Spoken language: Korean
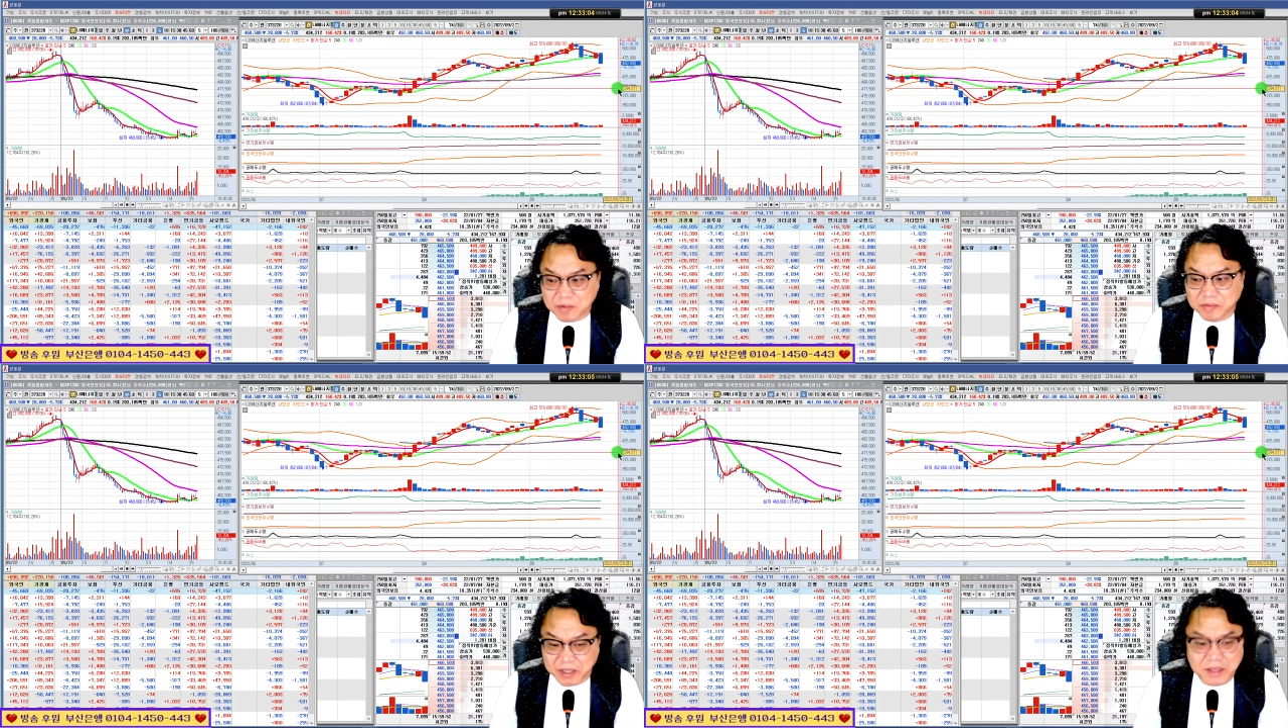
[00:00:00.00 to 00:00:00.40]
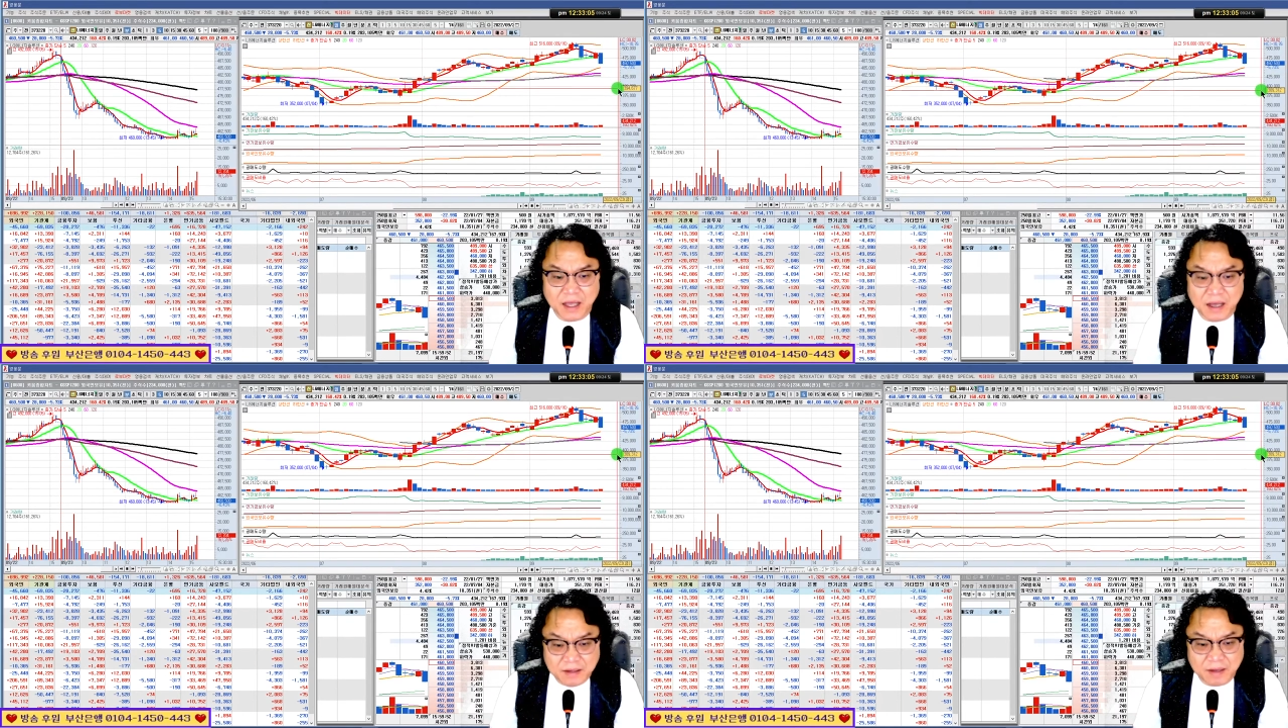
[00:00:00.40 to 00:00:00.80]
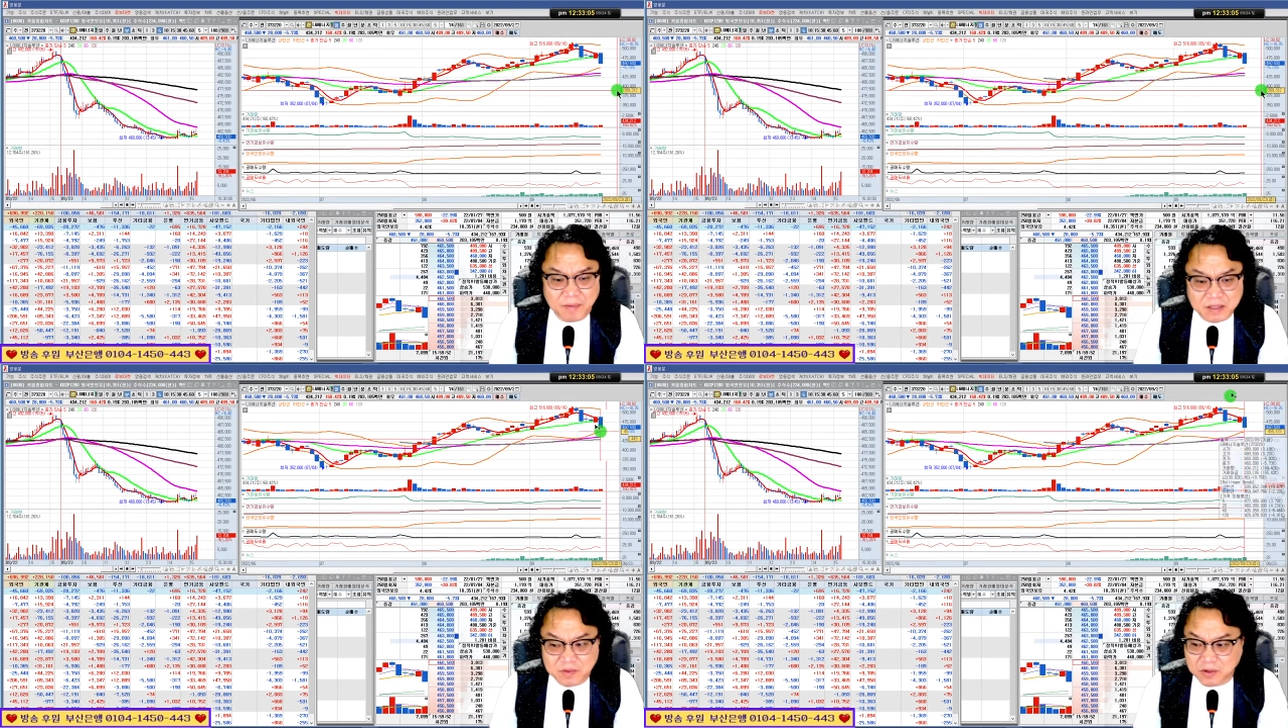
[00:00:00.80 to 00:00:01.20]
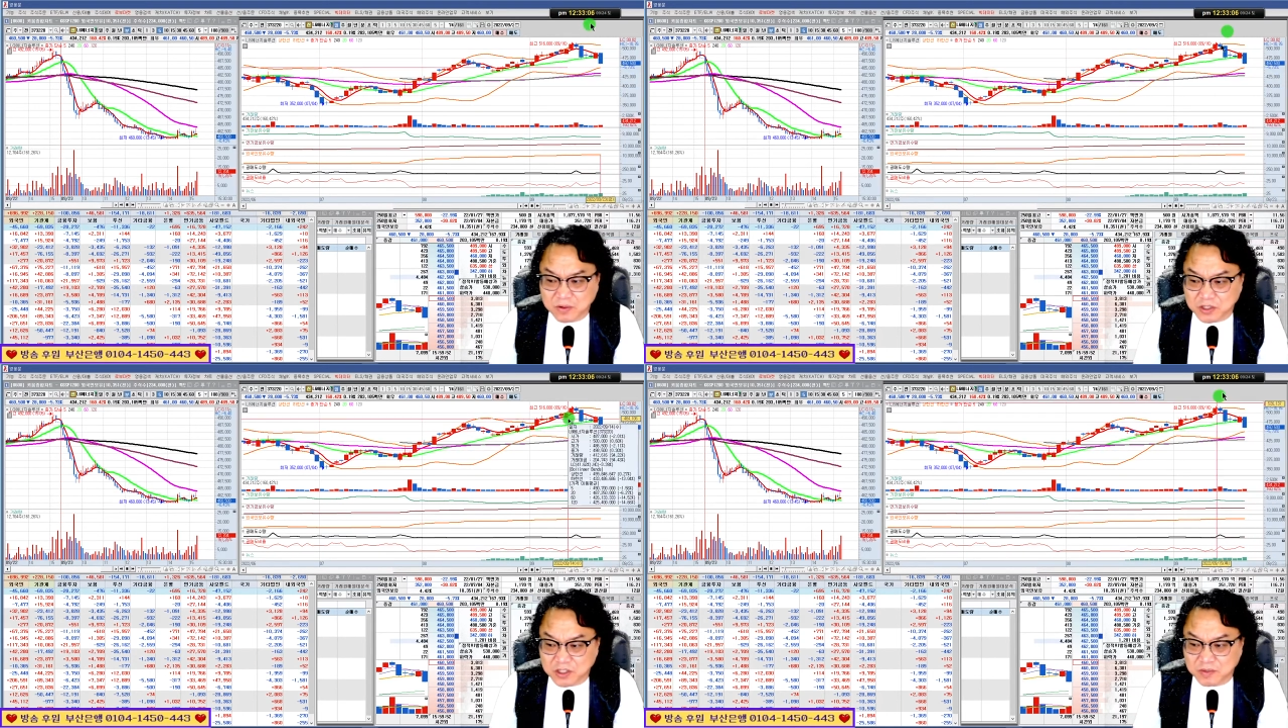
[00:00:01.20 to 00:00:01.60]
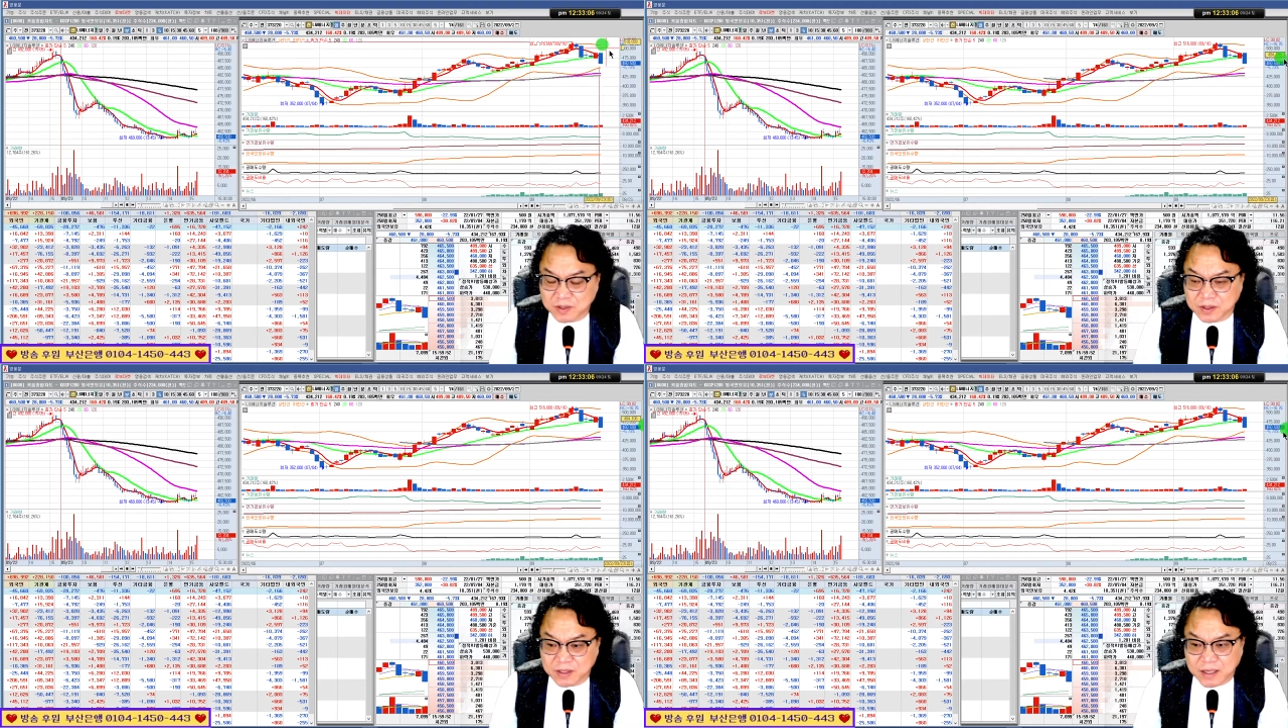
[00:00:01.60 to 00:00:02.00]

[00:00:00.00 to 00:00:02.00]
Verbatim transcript: 있다, 그렇게 말씀드렸고, 지금은